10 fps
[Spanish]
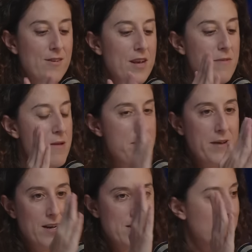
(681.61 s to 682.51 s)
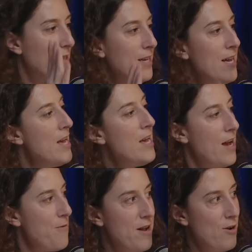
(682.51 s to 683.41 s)
la hermana de mi amiga, la sala,
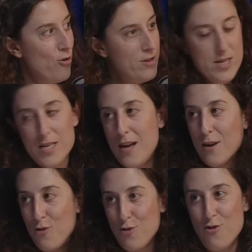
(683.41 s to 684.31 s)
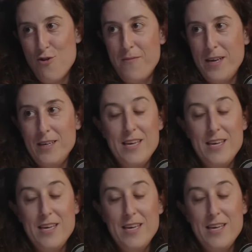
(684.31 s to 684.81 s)
había otra sala con otro nombre.